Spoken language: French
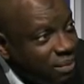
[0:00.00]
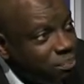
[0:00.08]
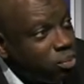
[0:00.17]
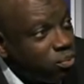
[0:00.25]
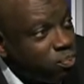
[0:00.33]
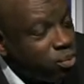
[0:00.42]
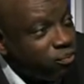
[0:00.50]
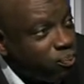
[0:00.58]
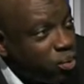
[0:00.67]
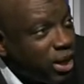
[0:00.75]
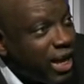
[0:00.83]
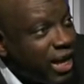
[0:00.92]
pour, pour,
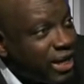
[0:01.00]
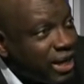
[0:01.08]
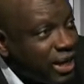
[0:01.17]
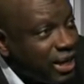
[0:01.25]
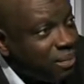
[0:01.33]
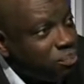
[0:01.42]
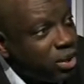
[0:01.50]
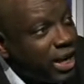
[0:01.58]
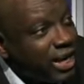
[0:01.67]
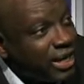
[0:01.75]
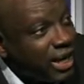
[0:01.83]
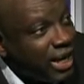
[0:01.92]
pour être, euh, pour,
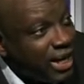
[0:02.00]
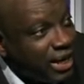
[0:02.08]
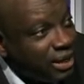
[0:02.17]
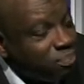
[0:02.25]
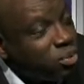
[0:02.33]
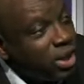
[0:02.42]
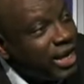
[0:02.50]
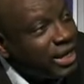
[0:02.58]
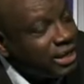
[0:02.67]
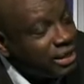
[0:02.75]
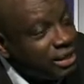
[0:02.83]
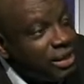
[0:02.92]
être, pour,
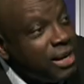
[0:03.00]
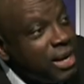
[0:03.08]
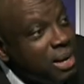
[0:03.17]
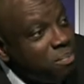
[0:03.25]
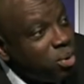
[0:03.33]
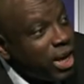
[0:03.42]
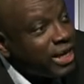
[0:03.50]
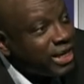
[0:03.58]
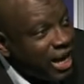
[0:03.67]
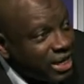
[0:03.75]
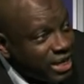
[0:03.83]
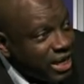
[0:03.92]
être, euh, pour être
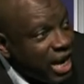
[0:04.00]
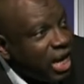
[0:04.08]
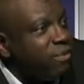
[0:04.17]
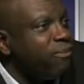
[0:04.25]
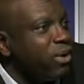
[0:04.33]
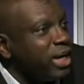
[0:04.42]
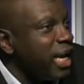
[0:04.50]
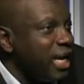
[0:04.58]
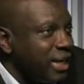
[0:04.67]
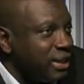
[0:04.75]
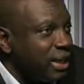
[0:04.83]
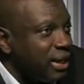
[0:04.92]
candidat, il faut être
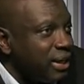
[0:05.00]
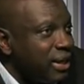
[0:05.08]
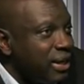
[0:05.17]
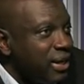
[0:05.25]
électeur.